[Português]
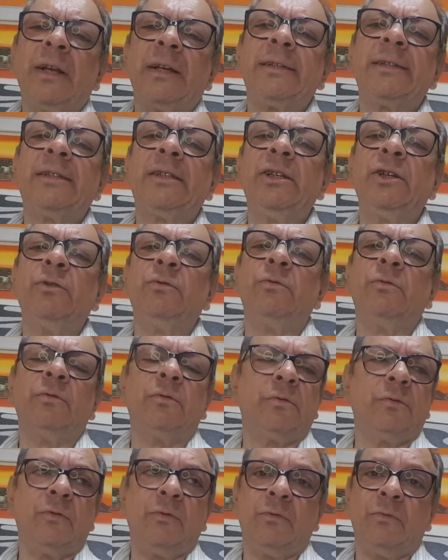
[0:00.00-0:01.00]
nascido,
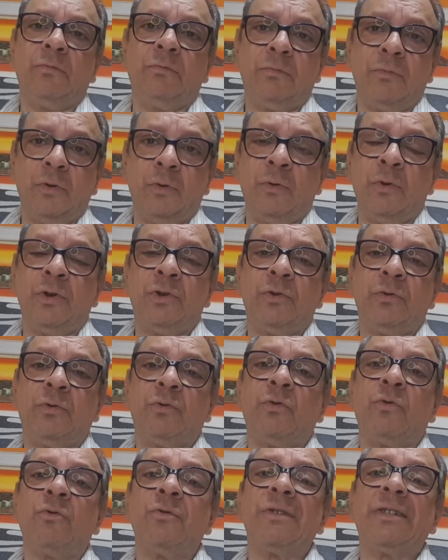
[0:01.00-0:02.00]
hoje eu
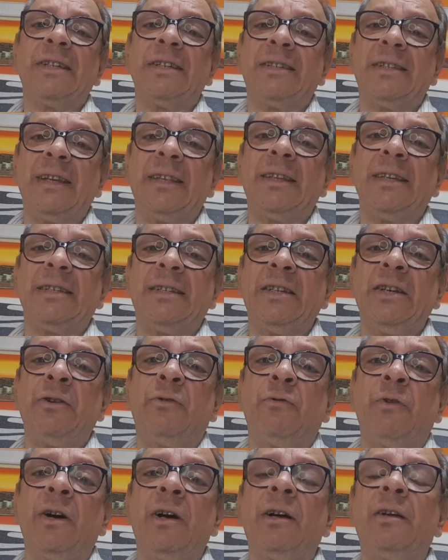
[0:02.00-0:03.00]
estou com
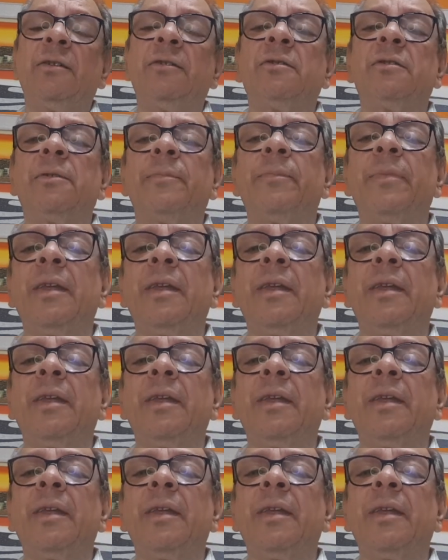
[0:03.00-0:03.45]
65 anos,